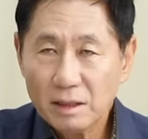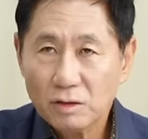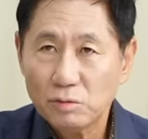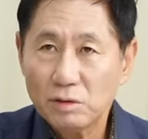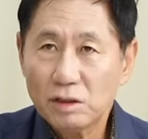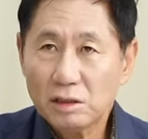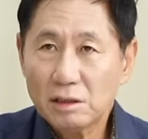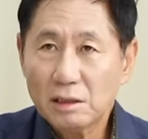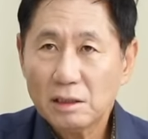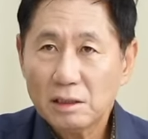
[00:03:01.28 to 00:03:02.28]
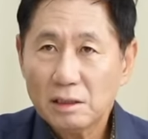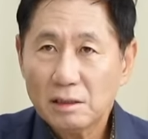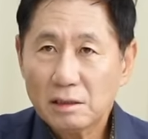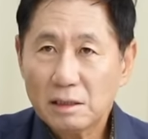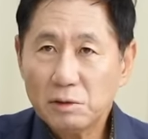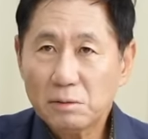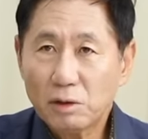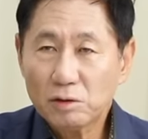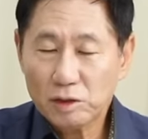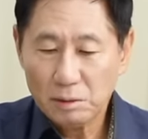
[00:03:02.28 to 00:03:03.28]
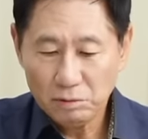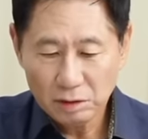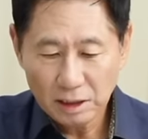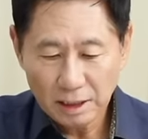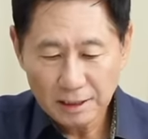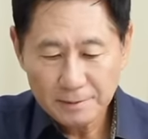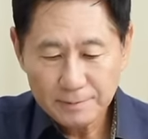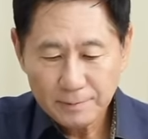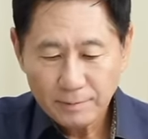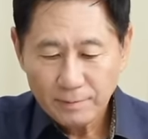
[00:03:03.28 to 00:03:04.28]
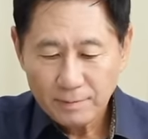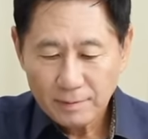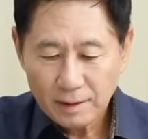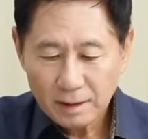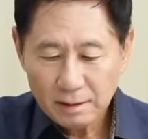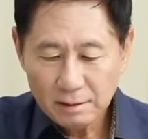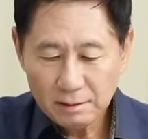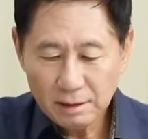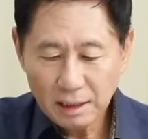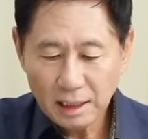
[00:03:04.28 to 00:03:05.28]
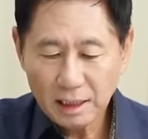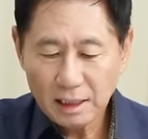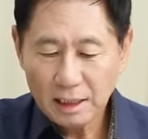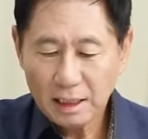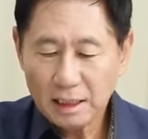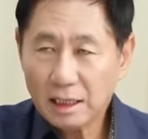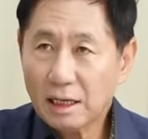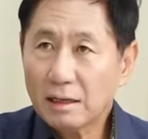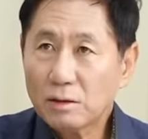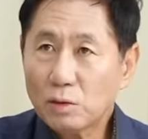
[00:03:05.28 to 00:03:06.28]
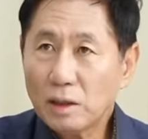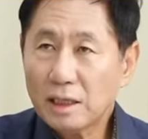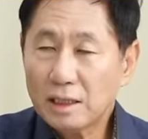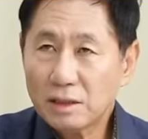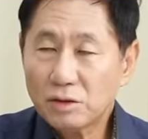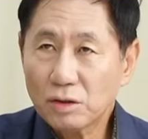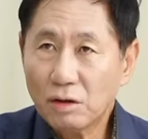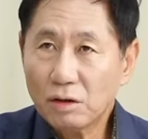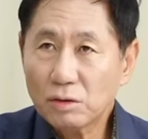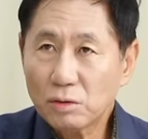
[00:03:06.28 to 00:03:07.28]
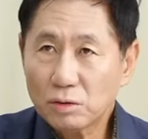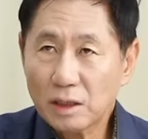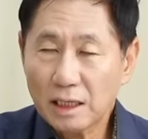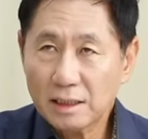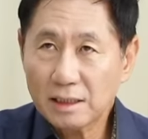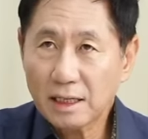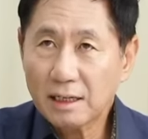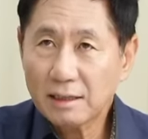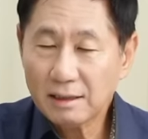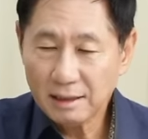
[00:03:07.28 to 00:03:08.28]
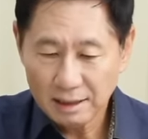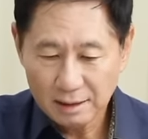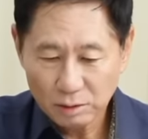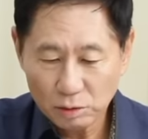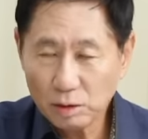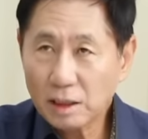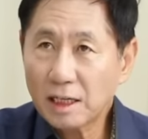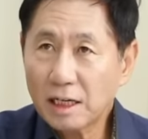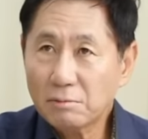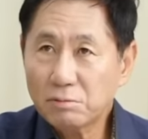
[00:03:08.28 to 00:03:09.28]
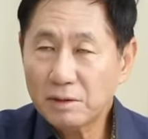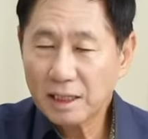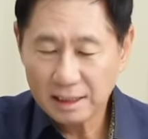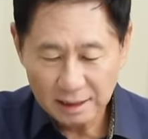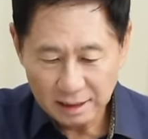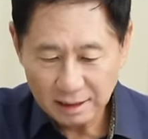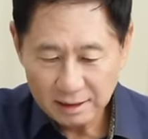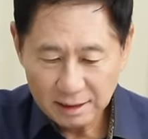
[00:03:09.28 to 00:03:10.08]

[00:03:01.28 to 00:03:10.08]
국민들은 김치 먹기도 힘든데 그때 또 얘기했죠. 도저히 안 된다. 도저히가 아니라 분명히 안 된다.